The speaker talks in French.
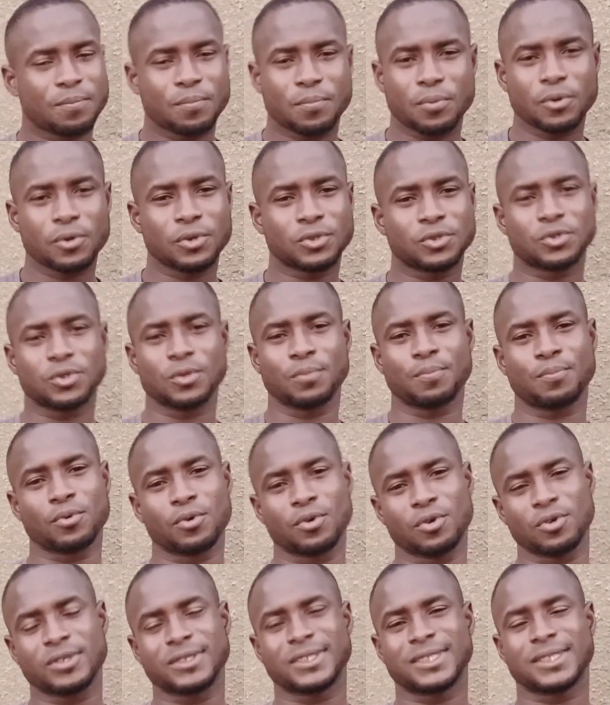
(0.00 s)
peut se
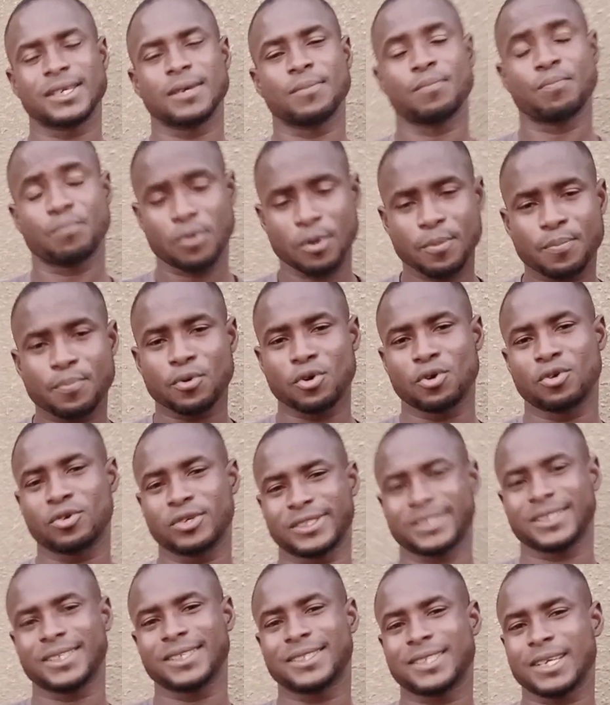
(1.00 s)
prononcer, peut
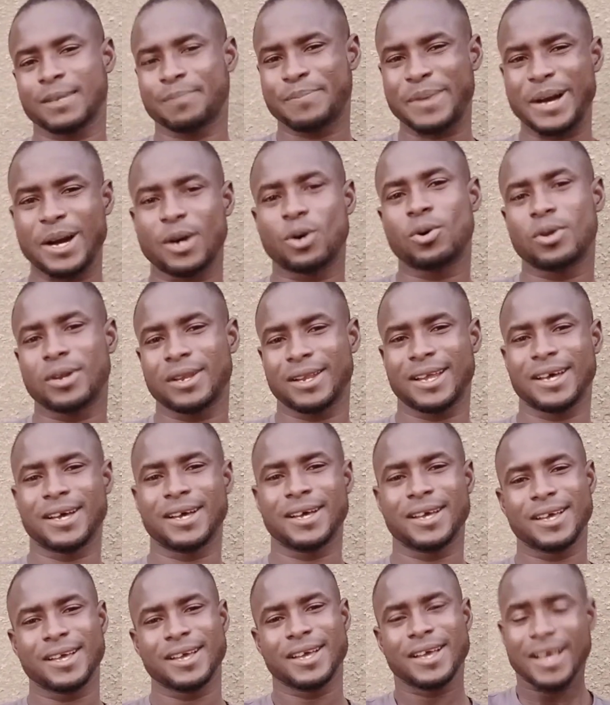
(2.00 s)
prononcer cette parole-là
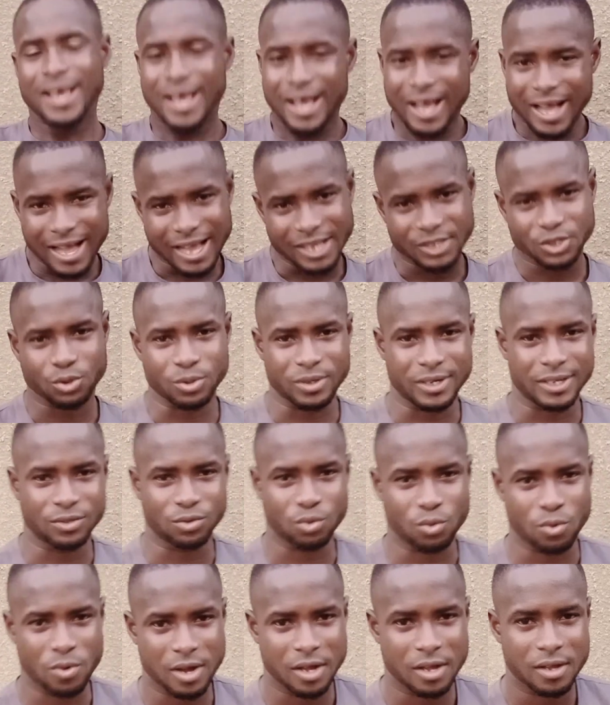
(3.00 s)
à son
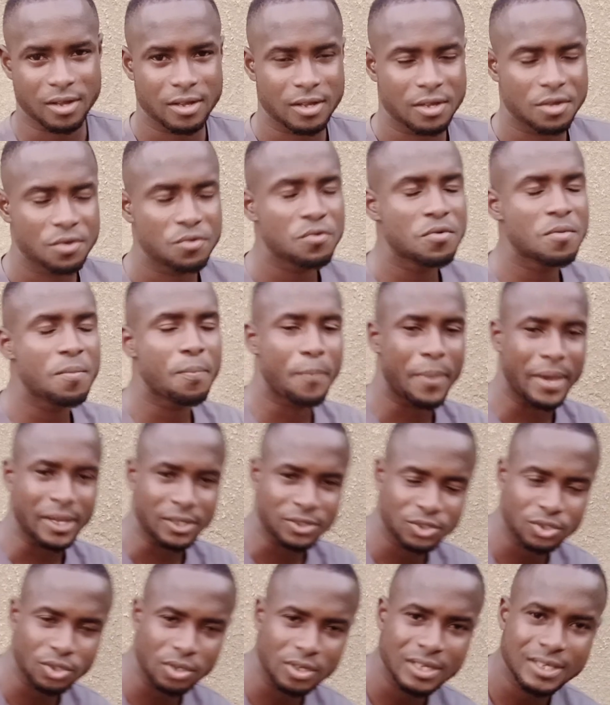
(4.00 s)
endroit. Une
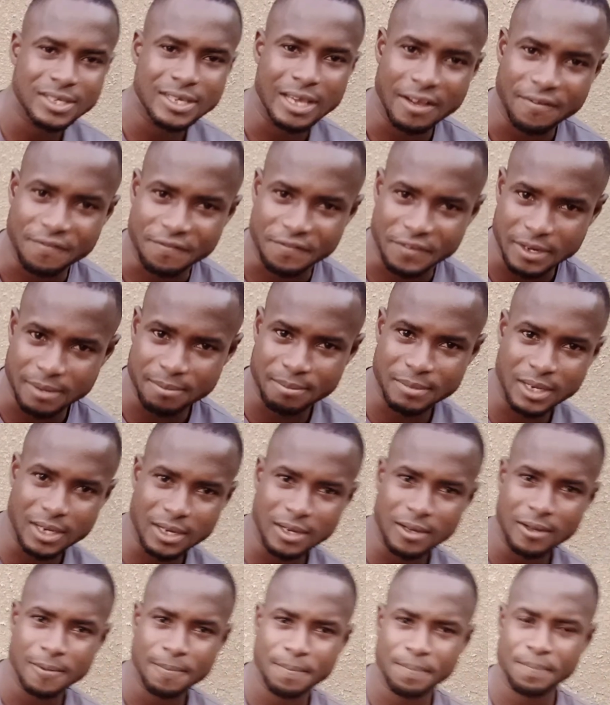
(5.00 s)
personne qui a
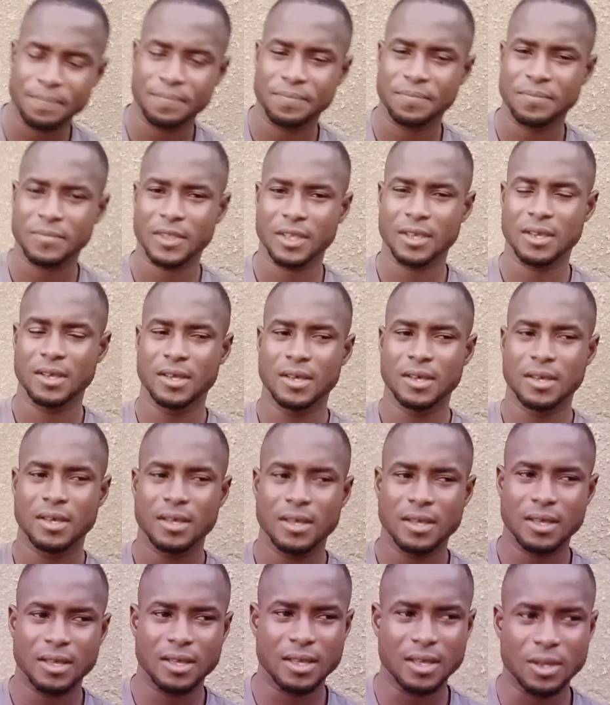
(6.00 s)
vraiment
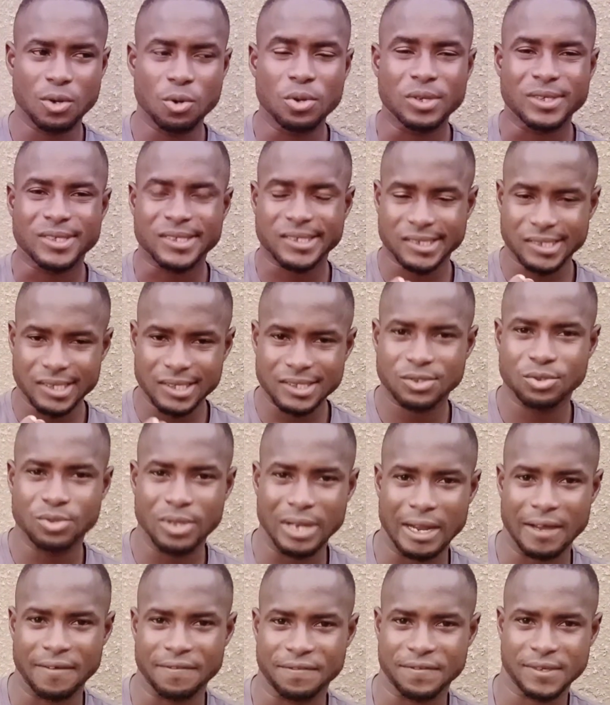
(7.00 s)
euh, le sens
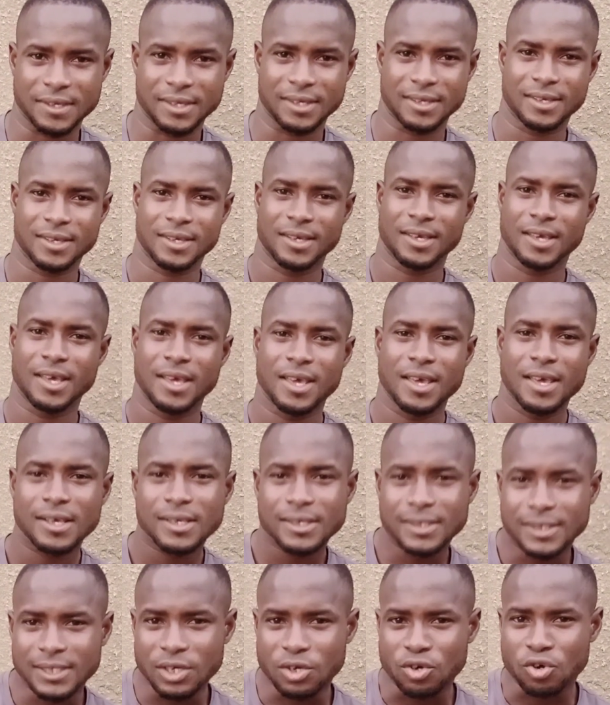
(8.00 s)
de la vie,
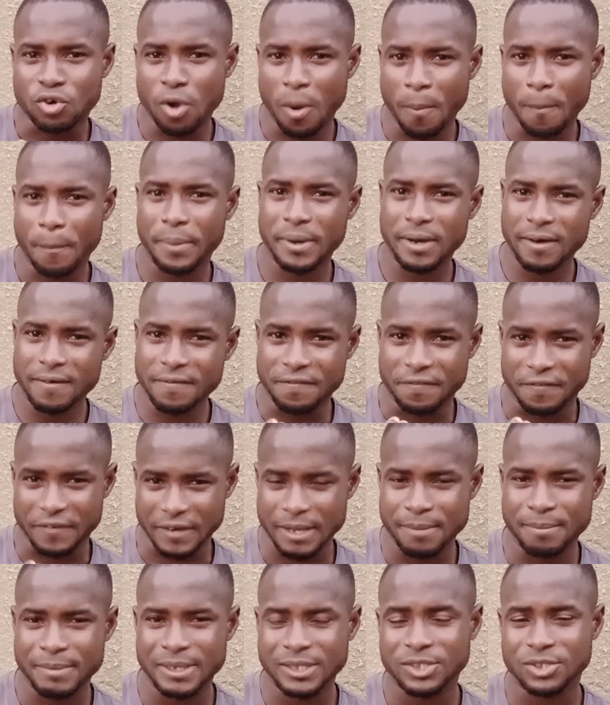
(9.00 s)
qui comprend
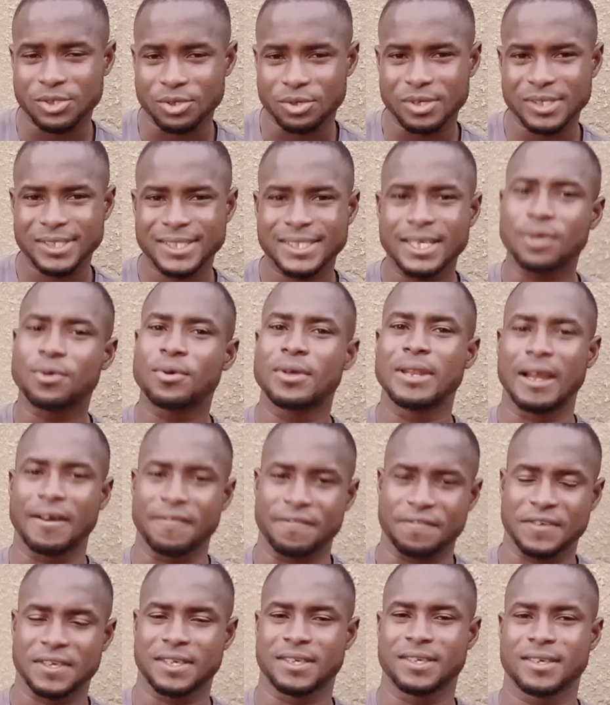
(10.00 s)
vraiment ce que c'est que la
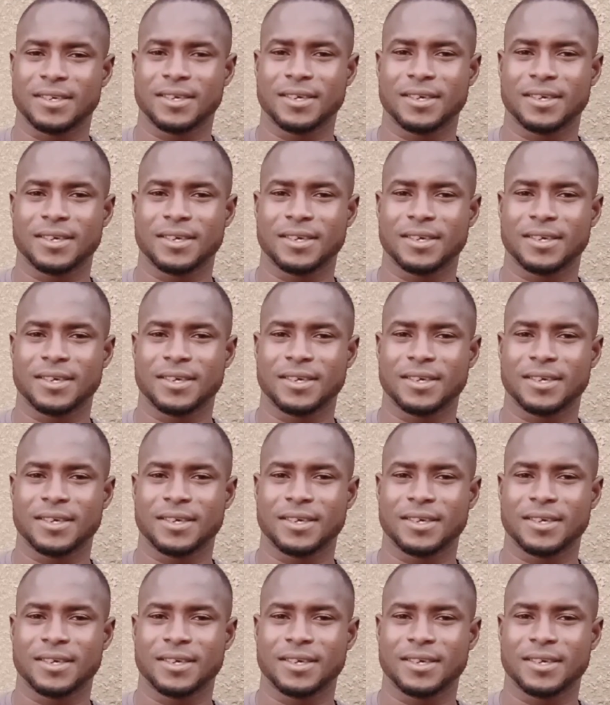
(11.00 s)
vie,